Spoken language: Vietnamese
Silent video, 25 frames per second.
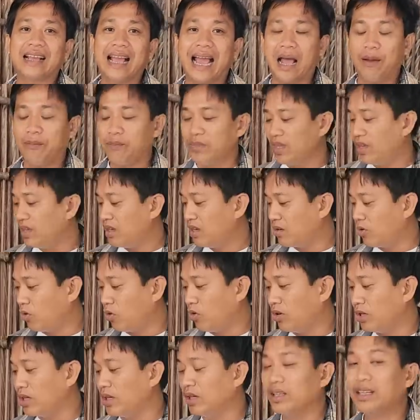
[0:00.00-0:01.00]
tình cảm
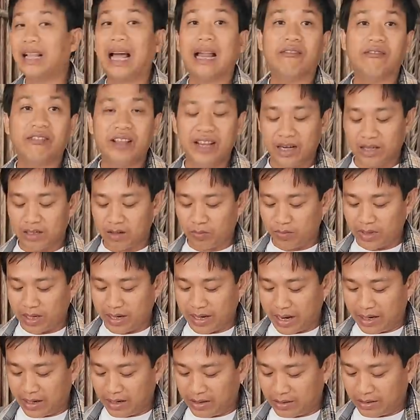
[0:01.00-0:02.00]
của những thành giờ viên trong
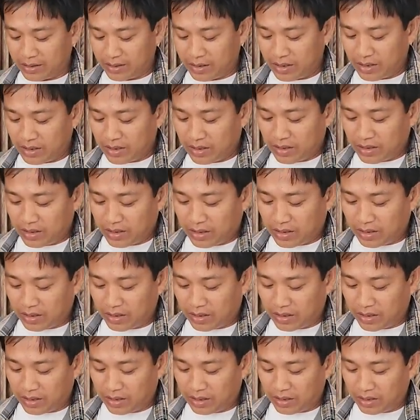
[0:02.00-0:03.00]
gia đình ăn, tính kêu mày
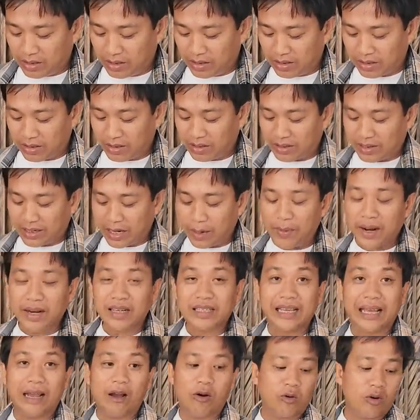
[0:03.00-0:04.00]
à, cô, bắt cái
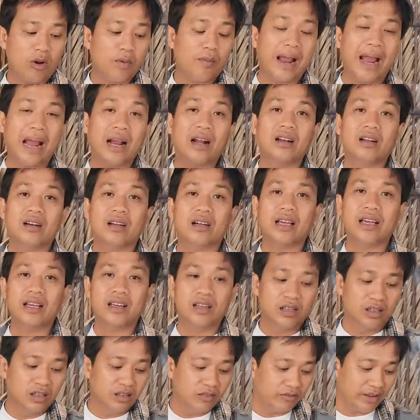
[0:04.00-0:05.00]
bánh xèo nó mang được
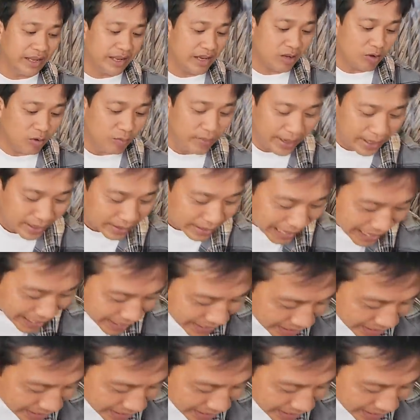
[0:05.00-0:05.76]
cái hương vị của miền